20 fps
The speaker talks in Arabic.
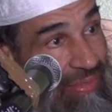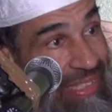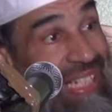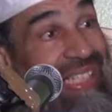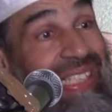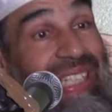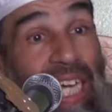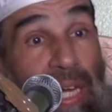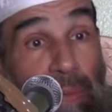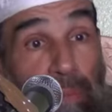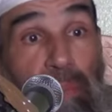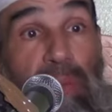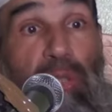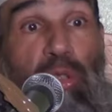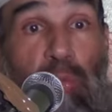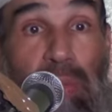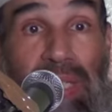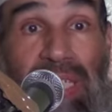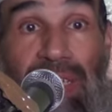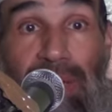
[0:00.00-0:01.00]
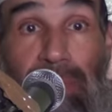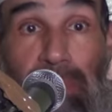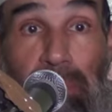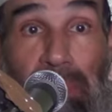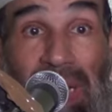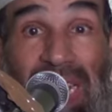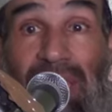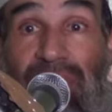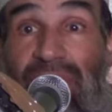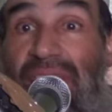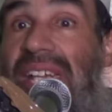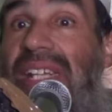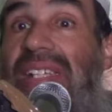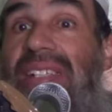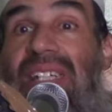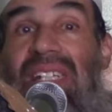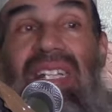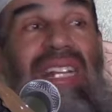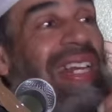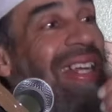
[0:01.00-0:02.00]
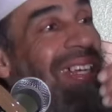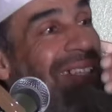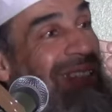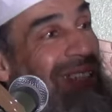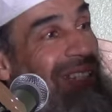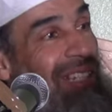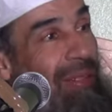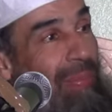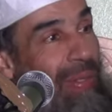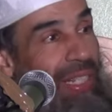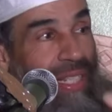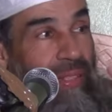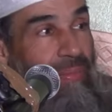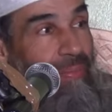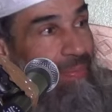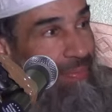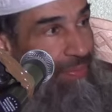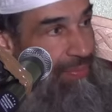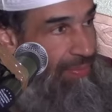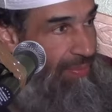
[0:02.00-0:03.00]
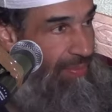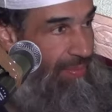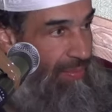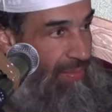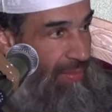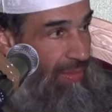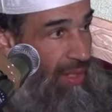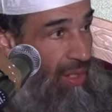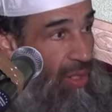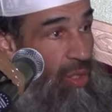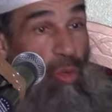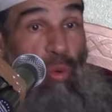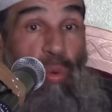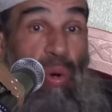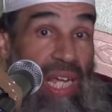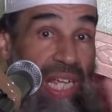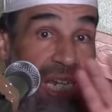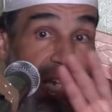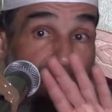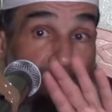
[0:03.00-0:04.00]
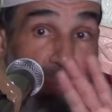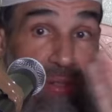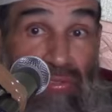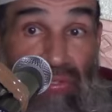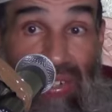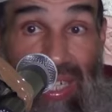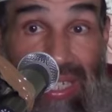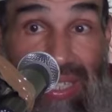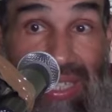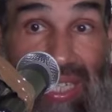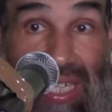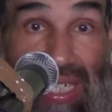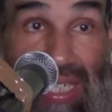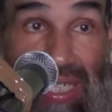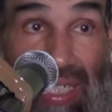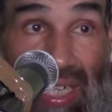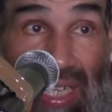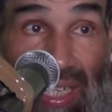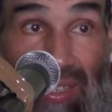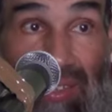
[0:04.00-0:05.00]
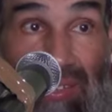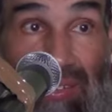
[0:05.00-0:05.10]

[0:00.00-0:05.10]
يتعبد به رباه فإننا نقتدي به وإن لم يفعل ذلك